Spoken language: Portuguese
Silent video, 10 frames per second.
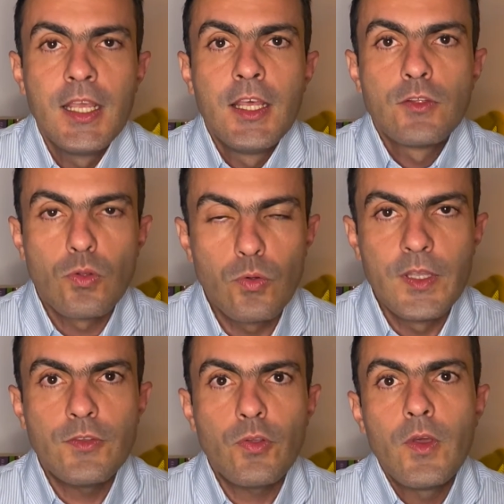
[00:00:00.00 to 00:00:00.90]
Tudo
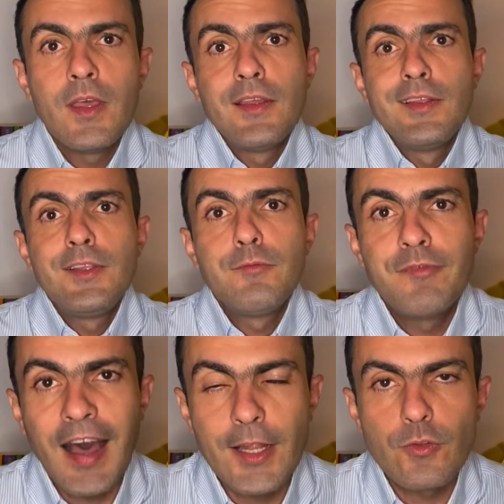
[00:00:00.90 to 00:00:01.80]
isso em
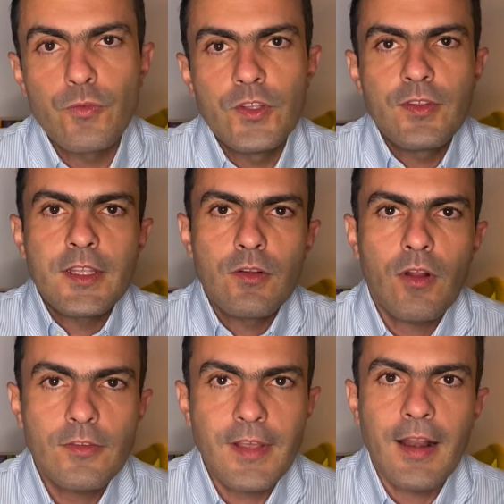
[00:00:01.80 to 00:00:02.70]
vários vídeos aqui no
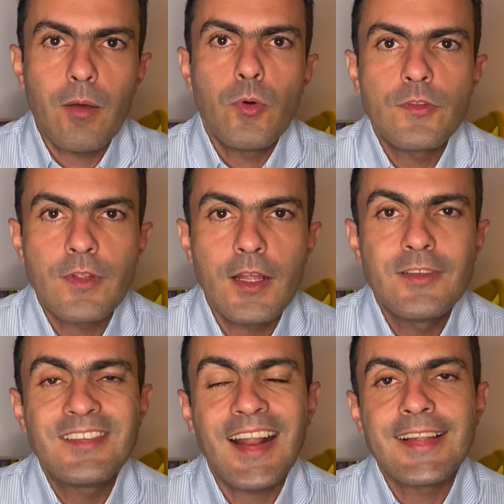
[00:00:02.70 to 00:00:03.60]
nosso canal mostrando
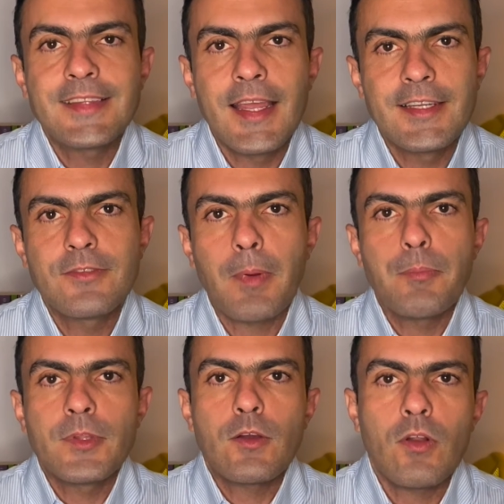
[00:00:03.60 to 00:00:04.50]
estratégias para
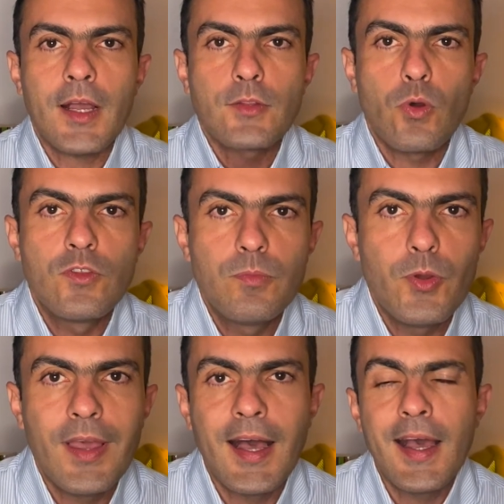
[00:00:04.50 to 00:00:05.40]
poder colocar dois mil
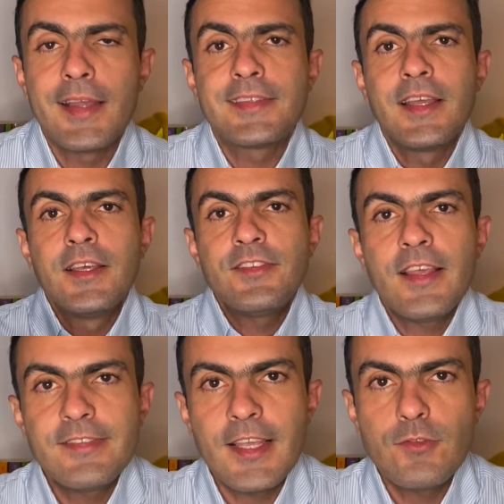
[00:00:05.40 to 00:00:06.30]
reais,
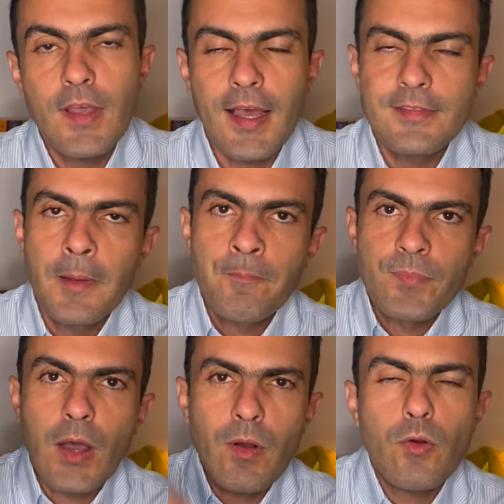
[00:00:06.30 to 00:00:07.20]
seiscentos reais.
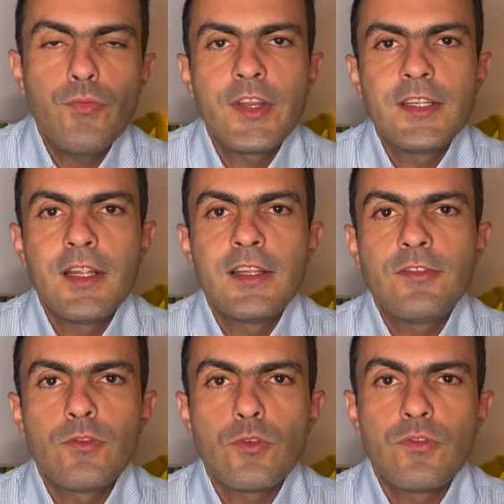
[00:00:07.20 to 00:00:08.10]
Dá uma conferida
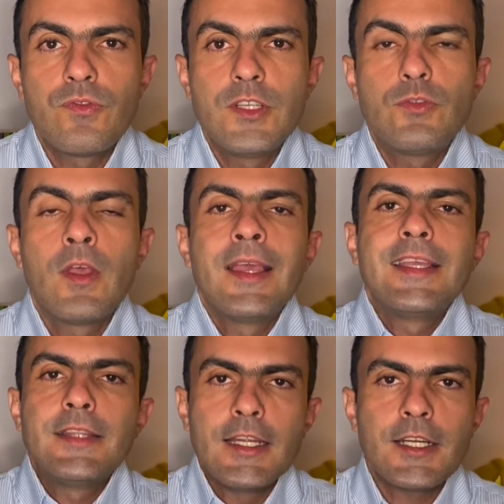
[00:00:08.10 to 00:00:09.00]
nesses outros vídeos e
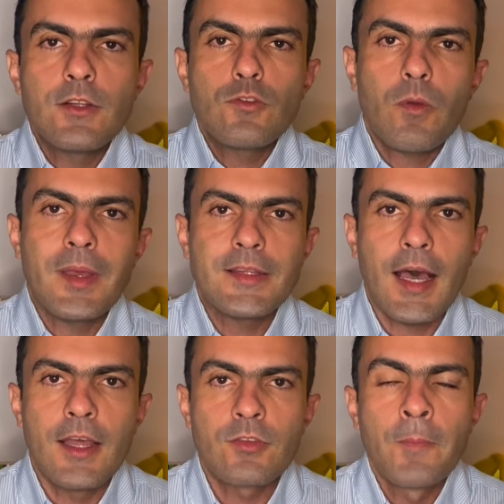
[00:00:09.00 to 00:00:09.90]
deixa aqui nos comentários.